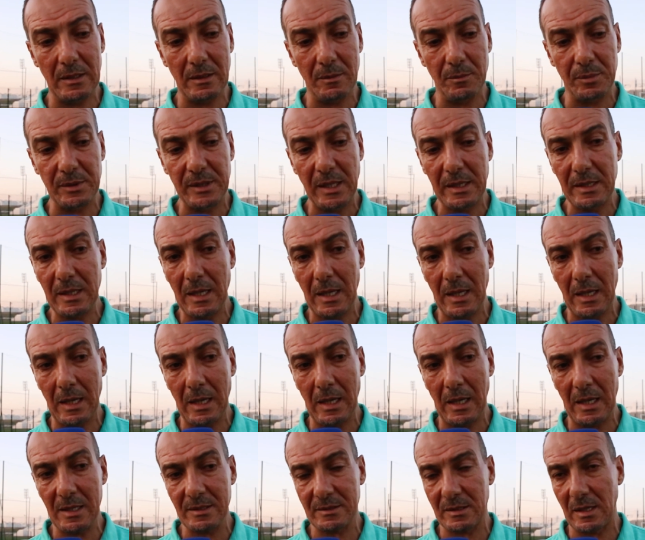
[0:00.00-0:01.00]

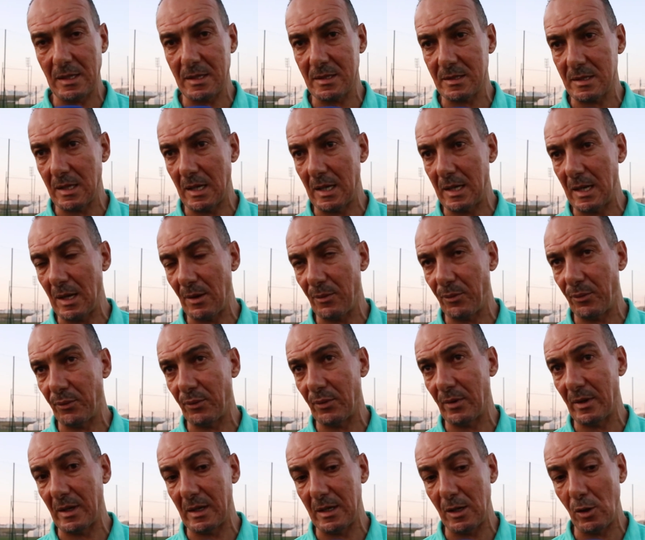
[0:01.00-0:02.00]
بدينا حصة
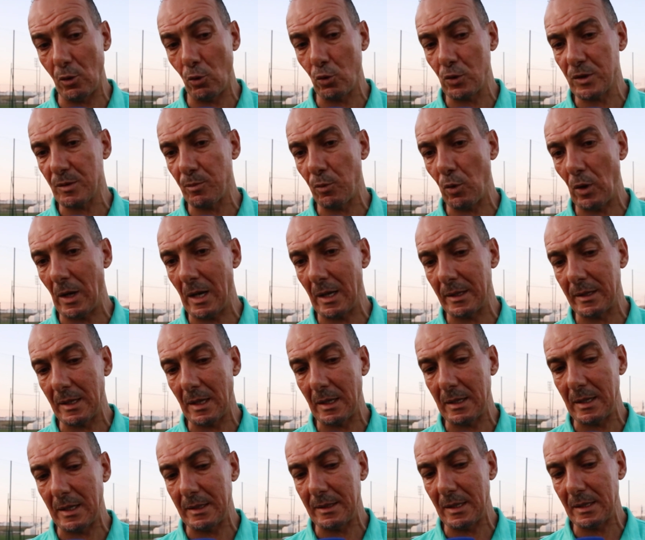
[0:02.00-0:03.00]
الاستئناف الاسبوع
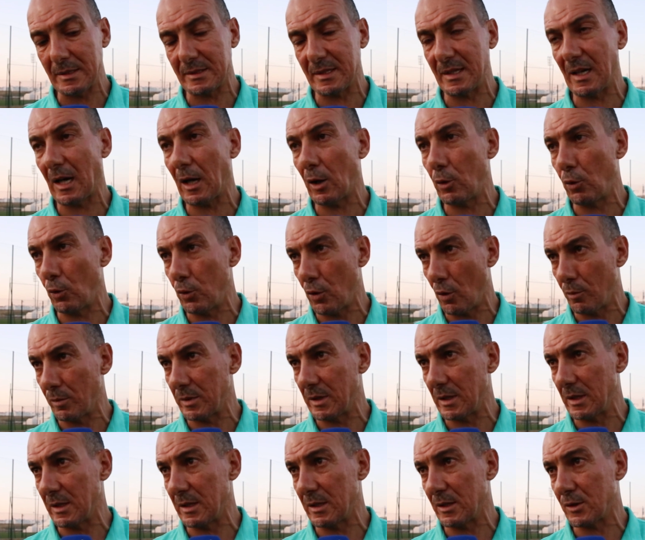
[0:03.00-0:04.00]
هذا لان نتنقلوا
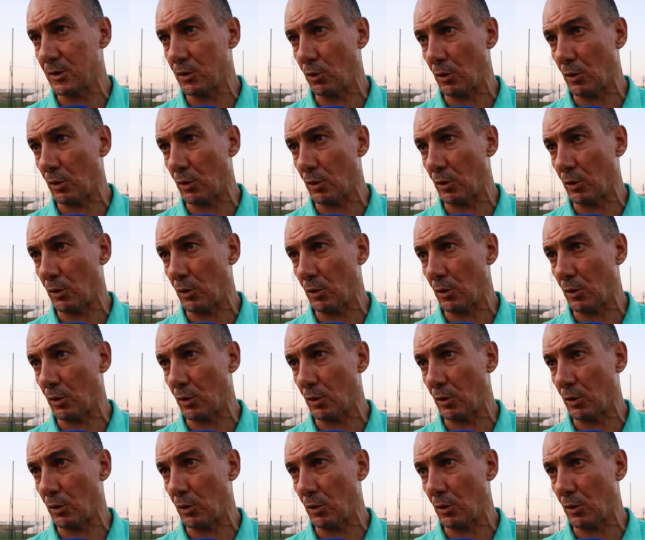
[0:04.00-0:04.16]
يوم